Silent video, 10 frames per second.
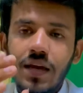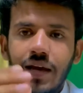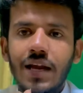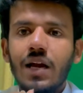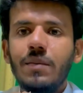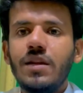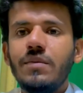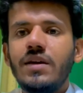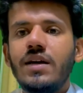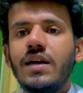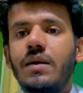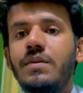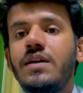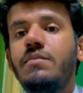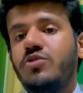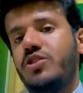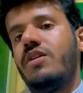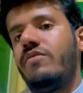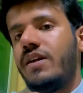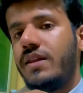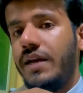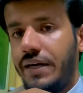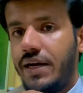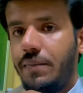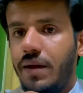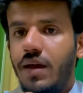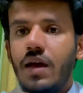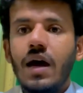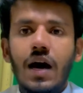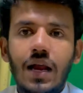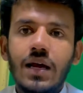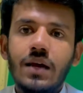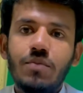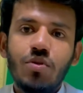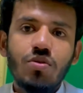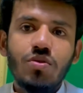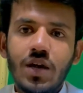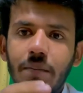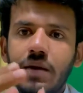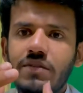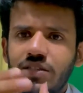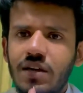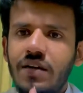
कहने का मतलब ये था कि अभी ये मुश्किल वक्त है इंडिया पे हालांकि पूरी दुनिया पे ही वह चल